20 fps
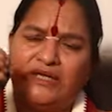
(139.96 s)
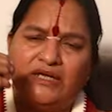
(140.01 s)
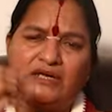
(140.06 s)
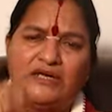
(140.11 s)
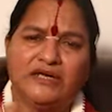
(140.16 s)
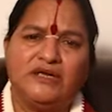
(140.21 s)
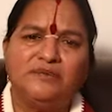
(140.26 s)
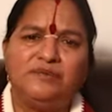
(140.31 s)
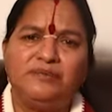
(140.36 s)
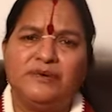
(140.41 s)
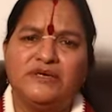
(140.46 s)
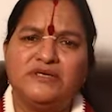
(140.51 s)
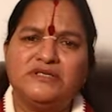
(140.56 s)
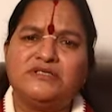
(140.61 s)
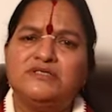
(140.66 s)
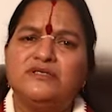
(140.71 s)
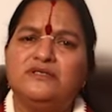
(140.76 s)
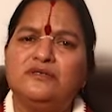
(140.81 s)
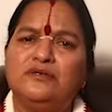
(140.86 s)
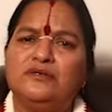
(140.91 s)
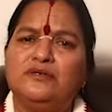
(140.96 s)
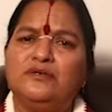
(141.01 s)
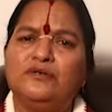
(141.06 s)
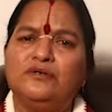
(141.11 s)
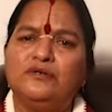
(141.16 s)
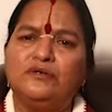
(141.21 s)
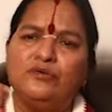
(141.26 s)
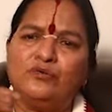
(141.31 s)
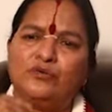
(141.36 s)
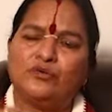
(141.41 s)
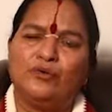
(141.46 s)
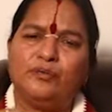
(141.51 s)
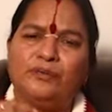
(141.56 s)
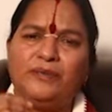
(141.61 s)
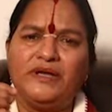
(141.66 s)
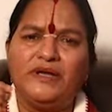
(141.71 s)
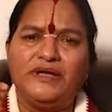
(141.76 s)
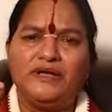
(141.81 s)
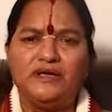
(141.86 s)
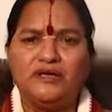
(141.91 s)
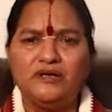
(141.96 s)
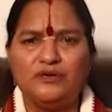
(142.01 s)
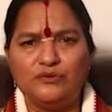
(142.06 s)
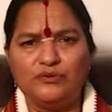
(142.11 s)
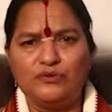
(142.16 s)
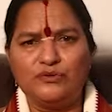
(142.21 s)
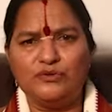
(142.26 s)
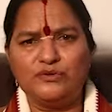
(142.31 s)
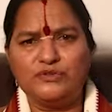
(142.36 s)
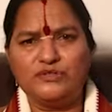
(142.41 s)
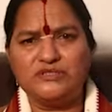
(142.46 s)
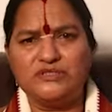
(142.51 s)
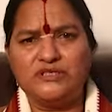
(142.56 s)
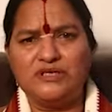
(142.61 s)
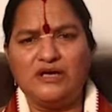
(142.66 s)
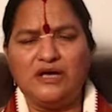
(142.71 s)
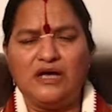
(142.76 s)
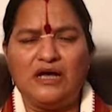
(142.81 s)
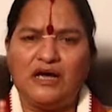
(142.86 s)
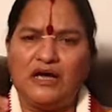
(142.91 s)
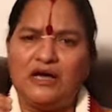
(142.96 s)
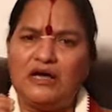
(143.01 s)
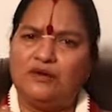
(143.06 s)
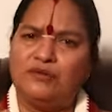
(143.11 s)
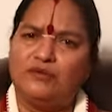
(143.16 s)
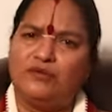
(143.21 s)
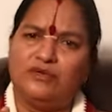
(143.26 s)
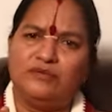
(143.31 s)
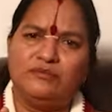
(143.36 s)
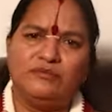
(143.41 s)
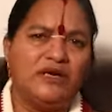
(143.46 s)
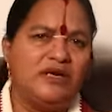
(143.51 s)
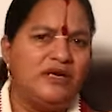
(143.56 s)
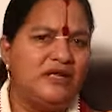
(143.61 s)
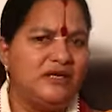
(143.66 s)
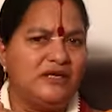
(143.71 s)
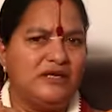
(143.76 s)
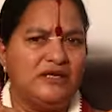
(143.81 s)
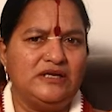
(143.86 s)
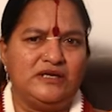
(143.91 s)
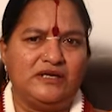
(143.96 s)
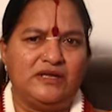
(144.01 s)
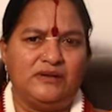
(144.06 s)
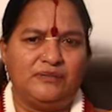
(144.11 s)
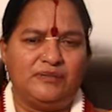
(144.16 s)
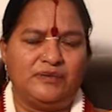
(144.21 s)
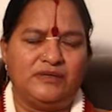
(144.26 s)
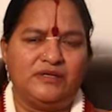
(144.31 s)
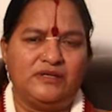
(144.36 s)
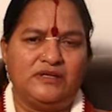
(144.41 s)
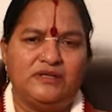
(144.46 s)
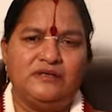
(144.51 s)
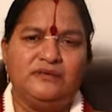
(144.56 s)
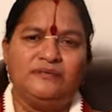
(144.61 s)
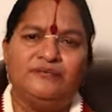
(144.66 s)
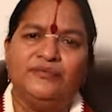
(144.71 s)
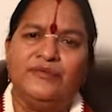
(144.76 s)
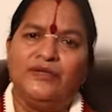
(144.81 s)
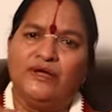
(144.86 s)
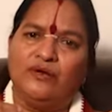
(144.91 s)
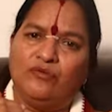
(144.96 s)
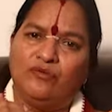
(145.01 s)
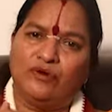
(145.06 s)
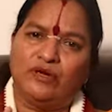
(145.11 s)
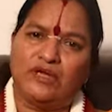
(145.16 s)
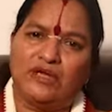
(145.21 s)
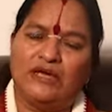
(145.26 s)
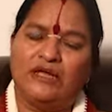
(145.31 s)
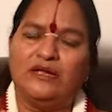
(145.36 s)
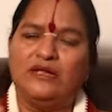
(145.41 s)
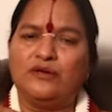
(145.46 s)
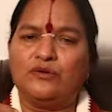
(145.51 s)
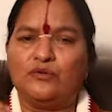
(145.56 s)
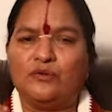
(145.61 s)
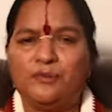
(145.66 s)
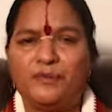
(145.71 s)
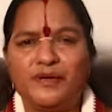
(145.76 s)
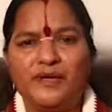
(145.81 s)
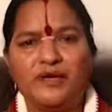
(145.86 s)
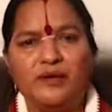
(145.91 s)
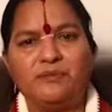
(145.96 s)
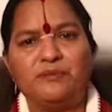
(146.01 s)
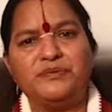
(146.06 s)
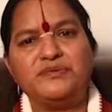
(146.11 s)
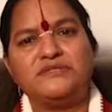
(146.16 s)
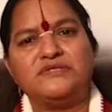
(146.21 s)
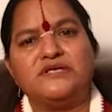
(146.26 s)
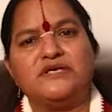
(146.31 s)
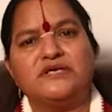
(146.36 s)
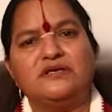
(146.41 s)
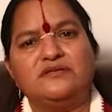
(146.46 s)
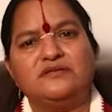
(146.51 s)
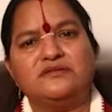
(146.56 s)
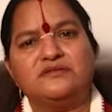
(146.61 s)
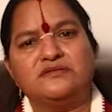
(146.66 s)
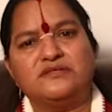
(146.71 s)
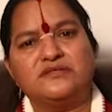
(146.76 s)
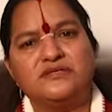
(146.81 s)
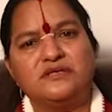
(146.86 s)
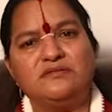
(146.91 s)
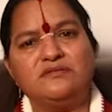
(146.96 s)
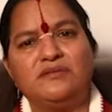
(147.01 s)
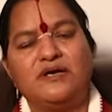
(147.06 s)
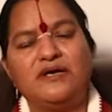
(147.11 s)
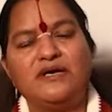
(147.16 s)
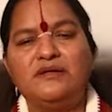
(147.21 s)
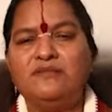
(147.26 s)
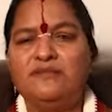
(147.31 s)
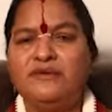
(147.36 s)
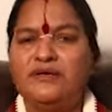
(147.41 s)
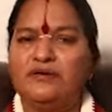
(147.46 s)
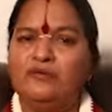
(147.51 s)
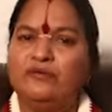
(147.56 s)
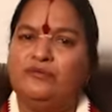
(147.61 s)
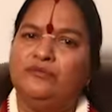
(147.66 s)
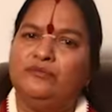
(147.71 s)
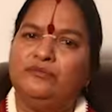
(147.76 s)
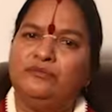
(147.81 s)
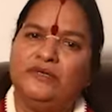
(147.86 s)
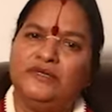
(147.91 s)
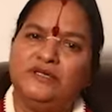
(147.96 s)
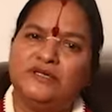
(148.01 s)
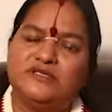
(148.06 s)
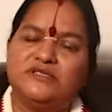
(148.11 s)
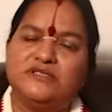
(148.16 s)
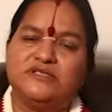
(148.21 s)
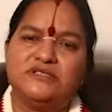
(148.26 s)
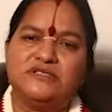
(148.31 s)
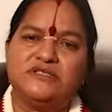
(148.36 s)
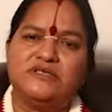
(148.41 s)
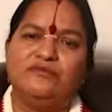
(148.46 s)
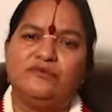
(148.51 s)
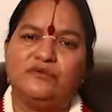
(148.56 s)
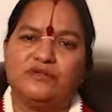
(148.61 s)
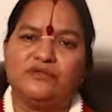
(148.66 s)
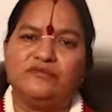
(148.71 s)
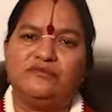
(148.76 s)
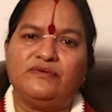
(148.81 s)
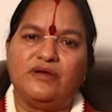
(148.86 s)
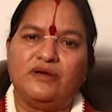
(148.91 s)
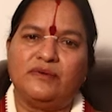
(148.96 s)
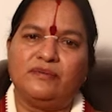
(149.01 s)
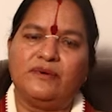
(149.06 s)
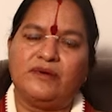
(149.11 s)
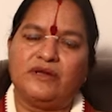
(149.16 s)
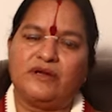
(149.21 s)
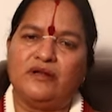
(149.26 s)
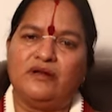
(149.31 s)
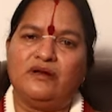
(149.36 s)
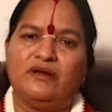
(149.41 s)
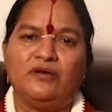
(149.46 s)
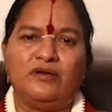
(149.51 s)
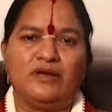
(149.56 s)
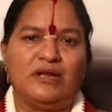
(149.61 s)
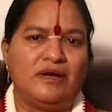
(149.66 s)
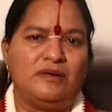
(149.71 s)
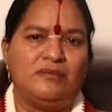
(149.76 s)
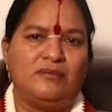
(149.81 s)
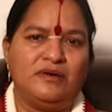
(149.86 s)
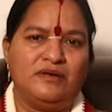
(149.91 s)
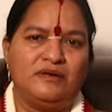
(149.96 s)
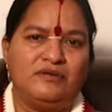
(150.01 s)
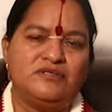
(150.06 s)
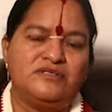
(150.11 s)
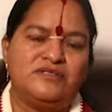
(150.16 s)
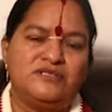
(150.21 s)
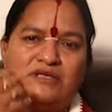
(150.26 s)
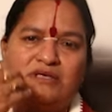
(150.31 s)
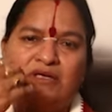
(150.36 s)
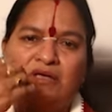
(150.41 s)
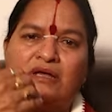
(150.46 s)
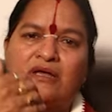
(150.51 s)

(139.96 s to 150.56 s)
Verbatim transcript: ఎట్టి పరిస్థితుల్లోనూ రూపాయికి లోటు వచ్చినా ఆ లోటు మళ్ళీ క్లియర్ అయిపోతుంది ఒకవేళ రూపాయి అప్పు చేయాల్సి వచ్చినా మళ్ళీ మీకు మీరు చేసే వృత్తి వ్యాపారాల్లో లాభాలు వచ్చి